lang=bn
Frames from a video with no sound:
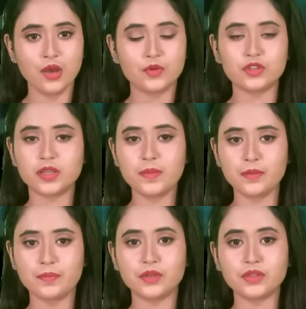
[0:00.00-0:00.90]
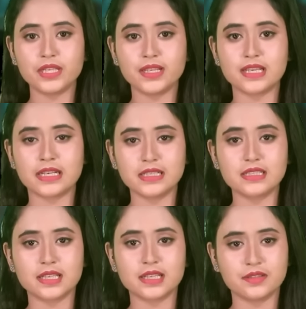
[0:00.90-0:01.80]
প্রস্তাবের বিরোধীরা
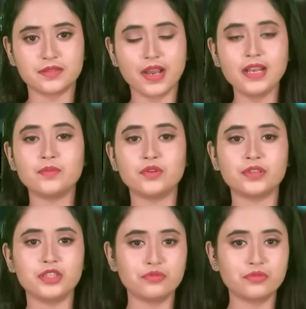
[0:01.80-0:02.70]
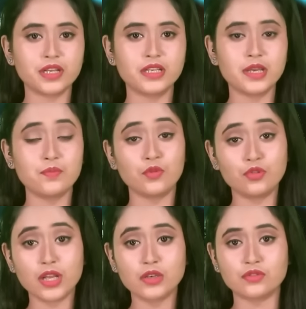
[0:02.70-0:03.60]
জানিয়েছে ইসরায়েল এবং ইউক্রেনকে
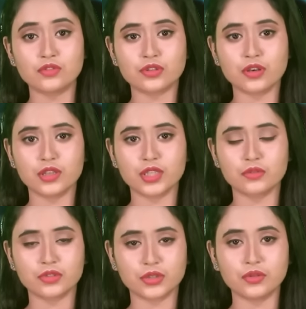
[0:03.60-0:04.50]
পুনরায় কোনো সহায়তা করতে